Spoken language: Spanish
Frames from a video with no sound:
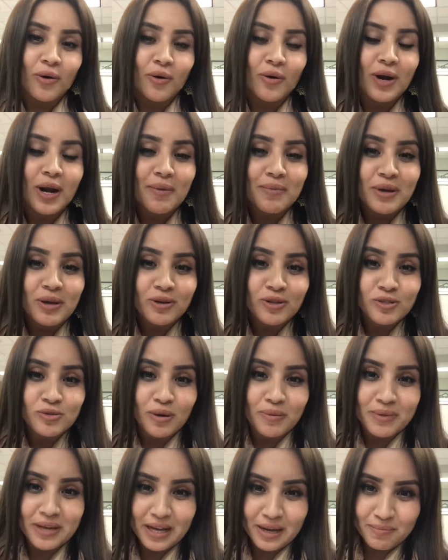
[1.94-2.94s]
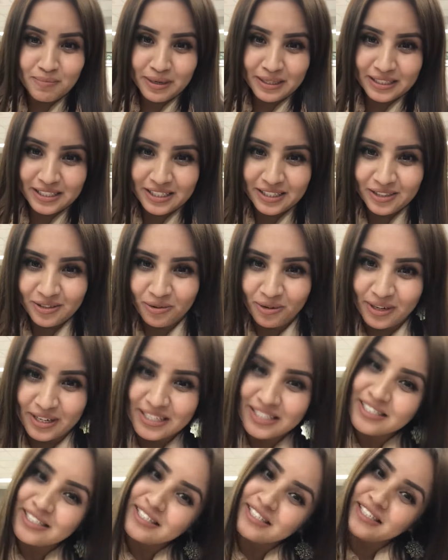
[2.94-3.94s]
Hola amigos, su amiga Patti
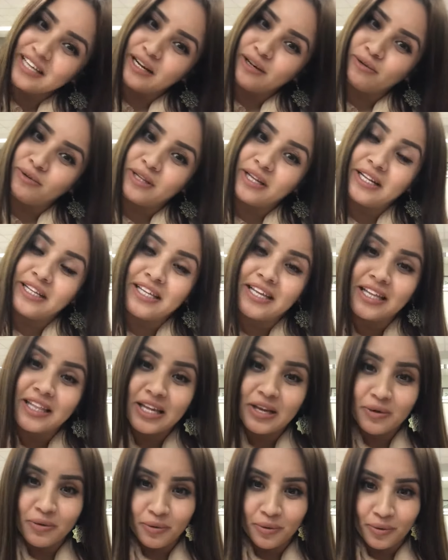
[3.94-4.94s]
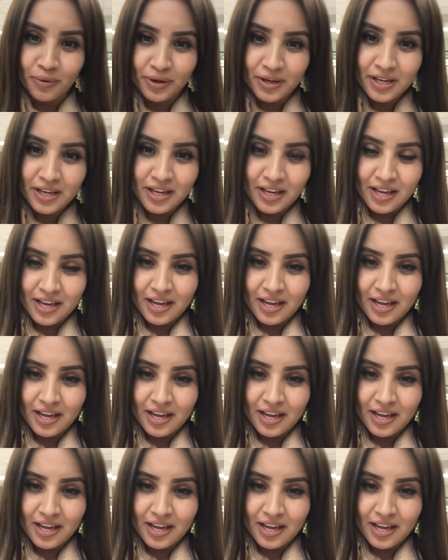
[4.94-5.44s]
Torres les saluda el día de hoy.